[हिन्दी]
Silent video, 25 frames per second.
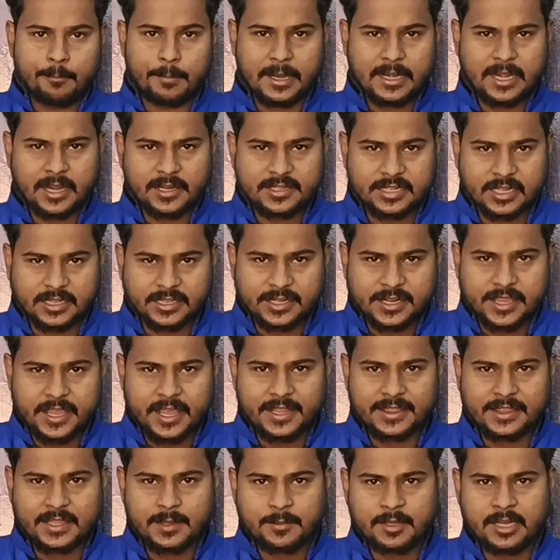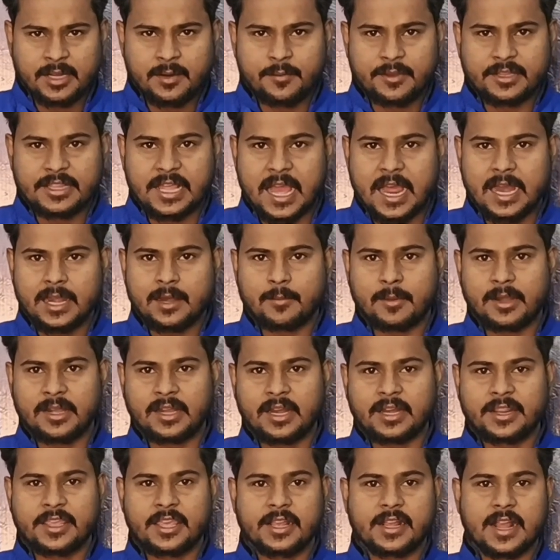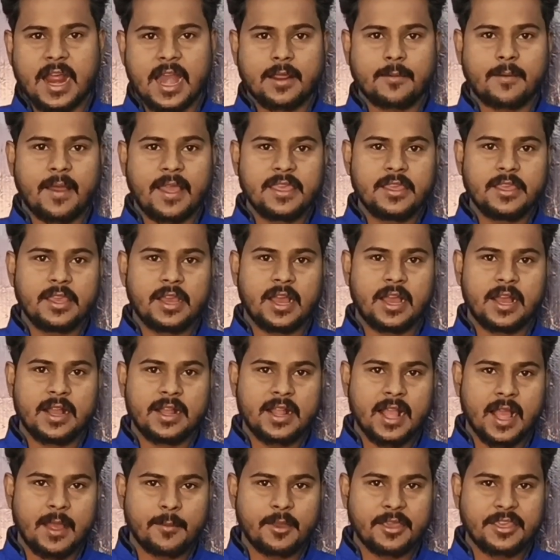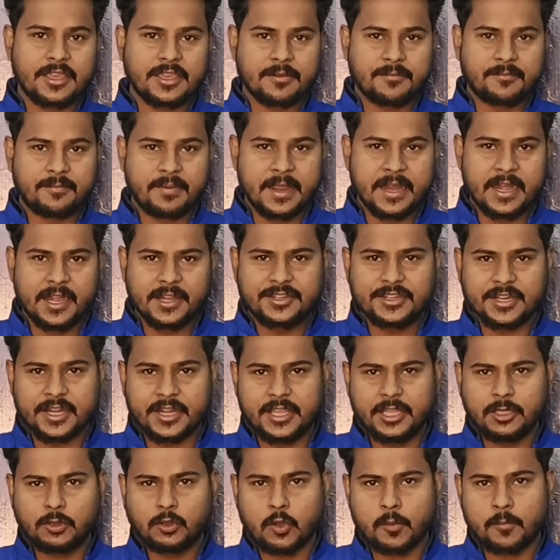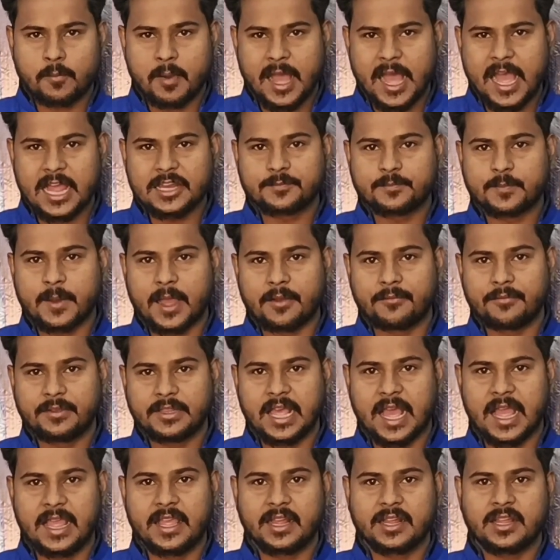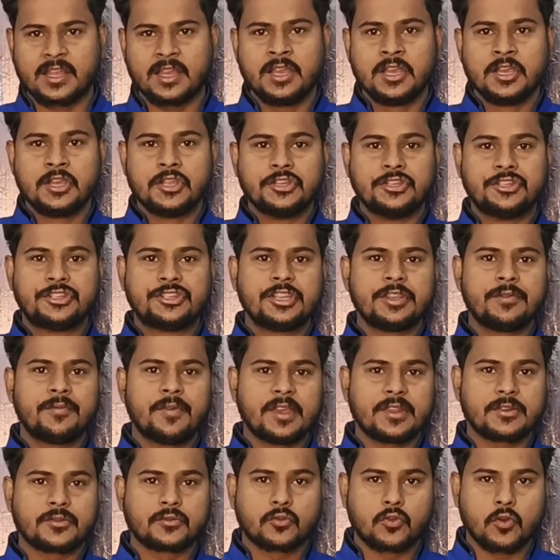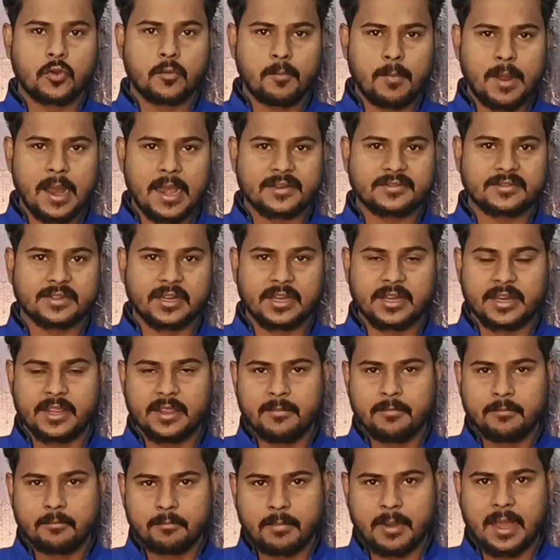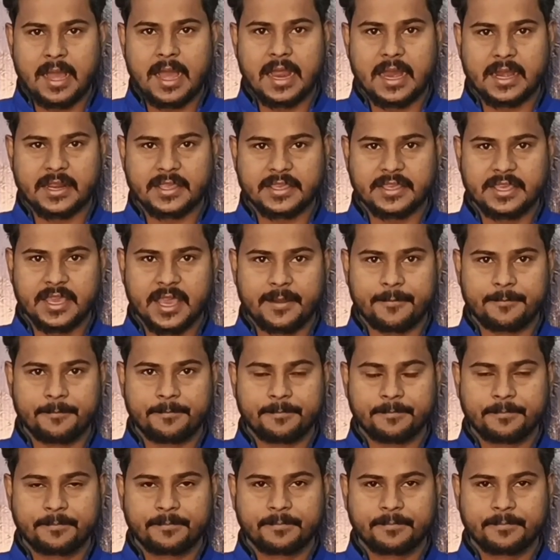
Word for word: बजट सत्र के अंतिम दिन विधानमंडल की कार्यवाही हंगामे की भेंट चढ़ी तो भाजपा विधायक जीवेश को मार्शल ने बाहर किया